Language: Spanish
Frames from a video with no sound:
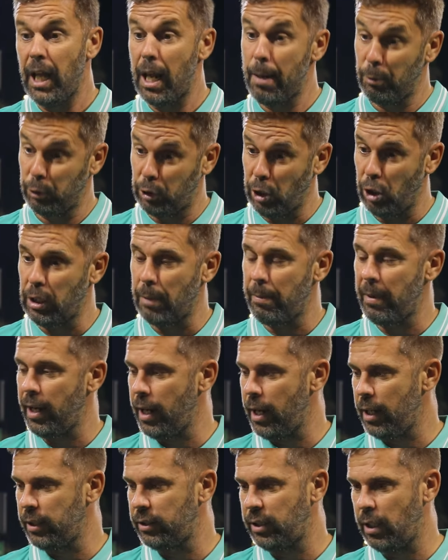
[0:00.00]
Hemos tenido
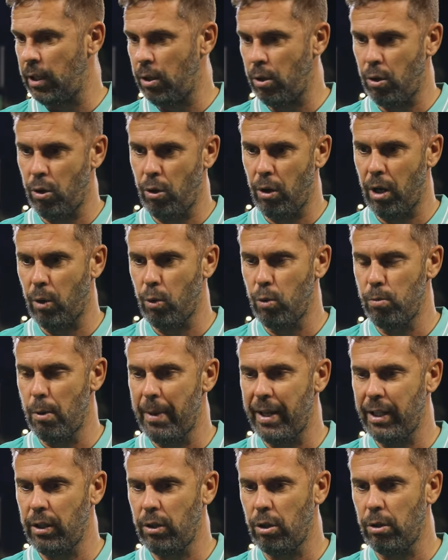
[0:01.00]
también el 0-2 en algún
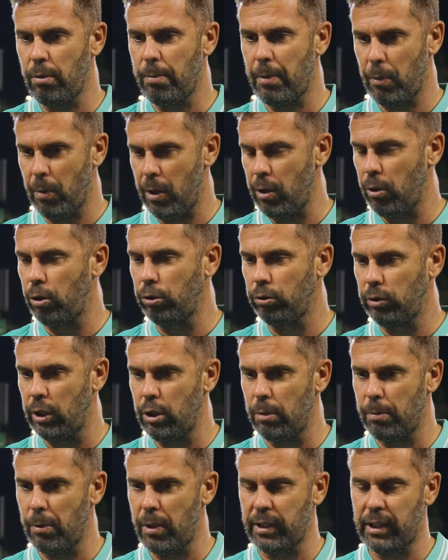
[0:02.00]
momento, pero bueno,
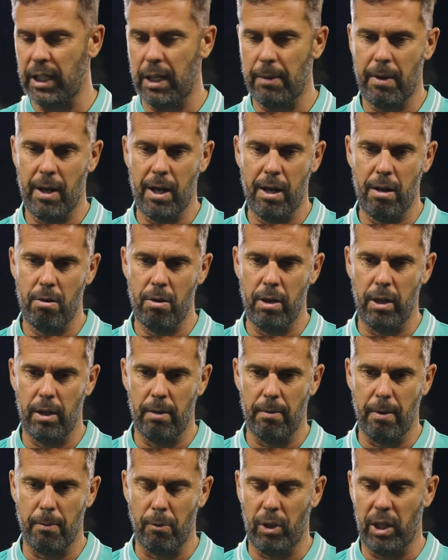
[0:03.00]
contento por el trabajo
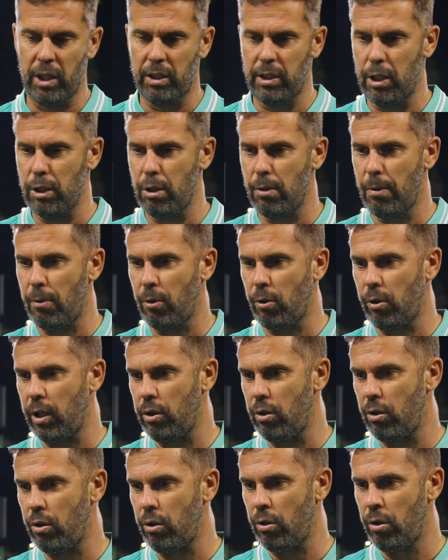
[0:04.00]
y vamos creciendo, vamos
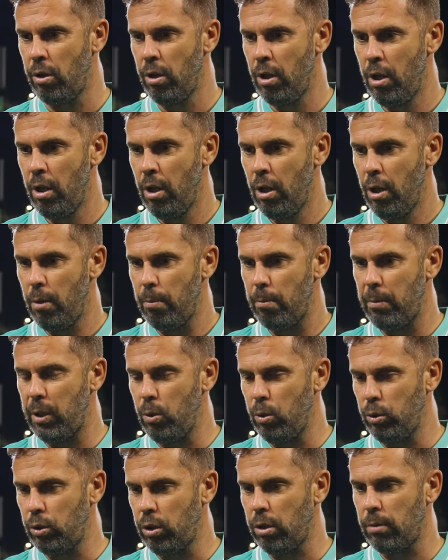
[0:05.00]
cogiendo
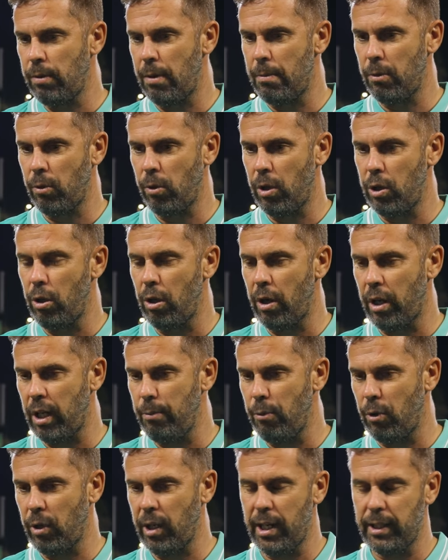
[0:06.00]
minutos, vamos cogiendo el
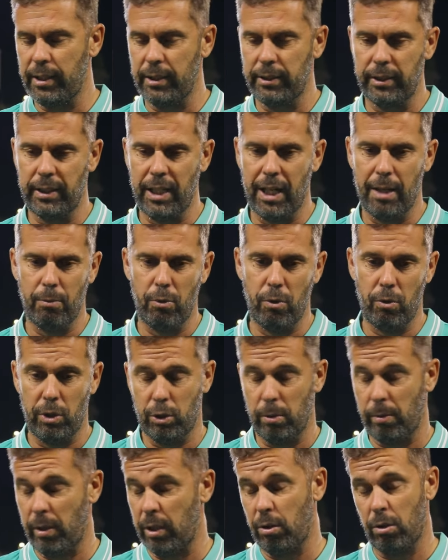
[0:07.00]
ritmo que
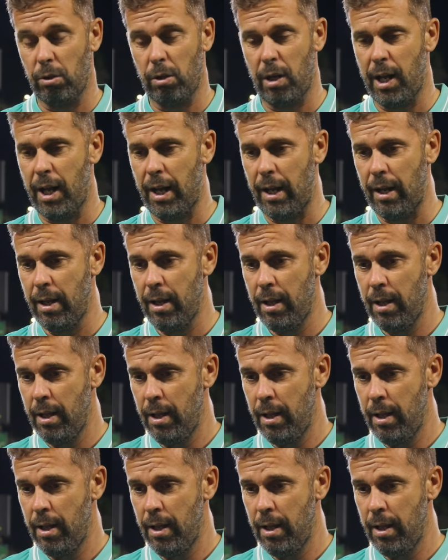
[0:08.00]
necesitamos y sobre todo la,